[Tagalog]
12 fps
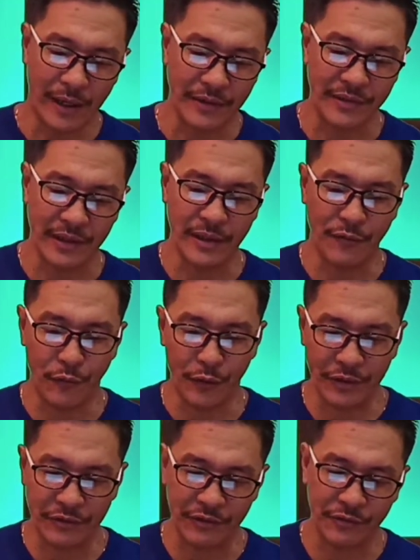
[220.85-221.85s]
Isaiah
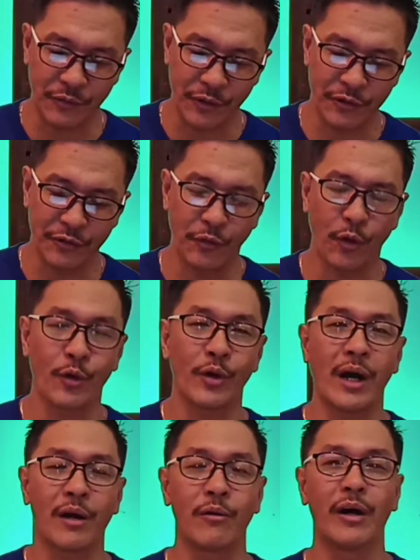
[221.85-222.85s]
46 verse
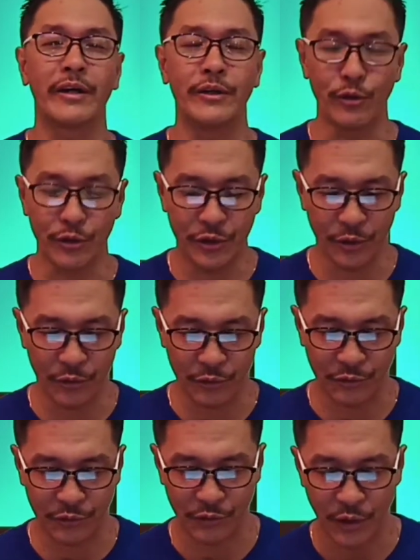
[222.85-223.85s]
4, Ako ang inyong
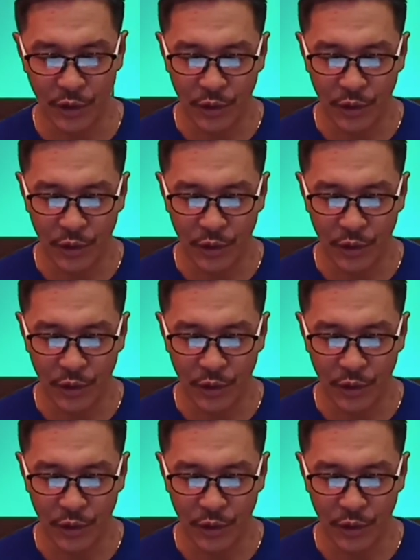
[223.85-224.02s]
Diyos,